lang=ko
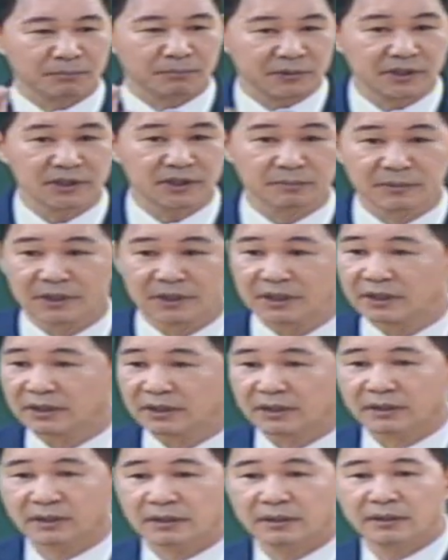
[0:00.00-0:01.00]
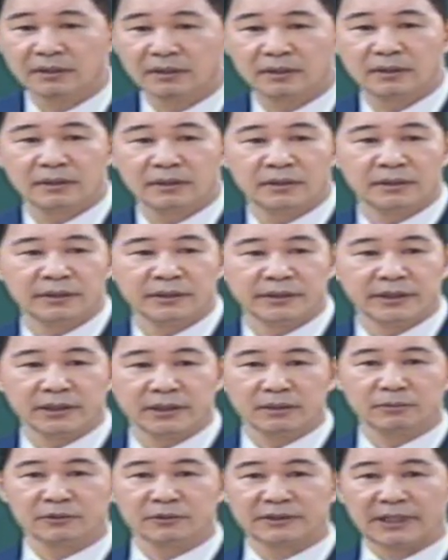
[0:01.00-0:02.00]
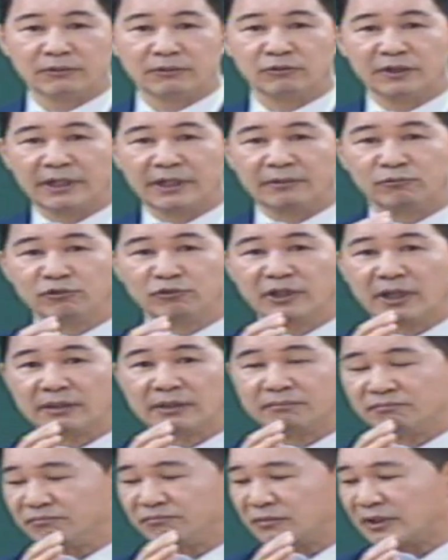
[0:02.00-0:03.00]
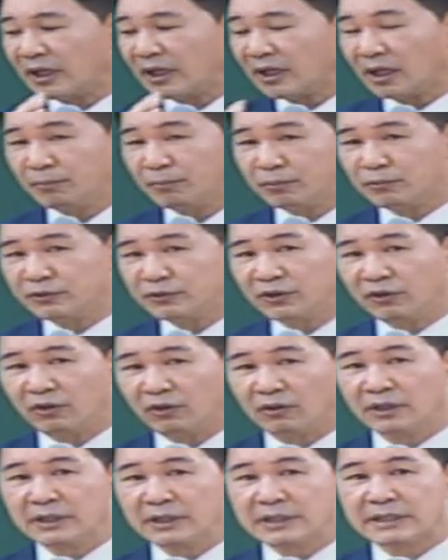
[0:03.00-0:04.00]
믿음이. 여러분 자꾸 이게 우리가 따라가 보면요.